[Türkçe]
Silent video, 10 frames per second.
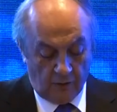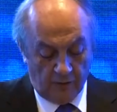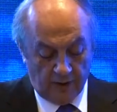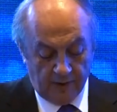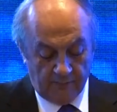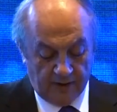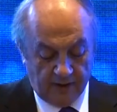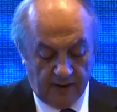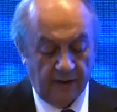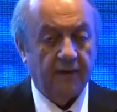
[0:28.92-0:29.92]

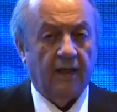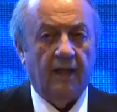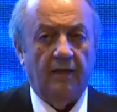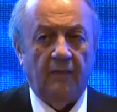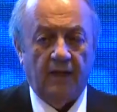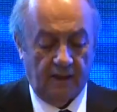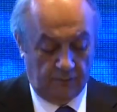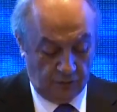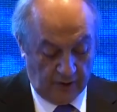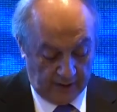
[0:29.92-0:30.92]
üretimdeki daralmayla
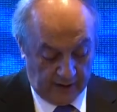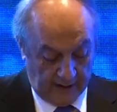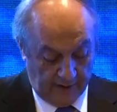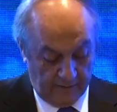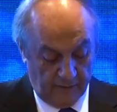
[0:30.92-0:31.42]
mücadele,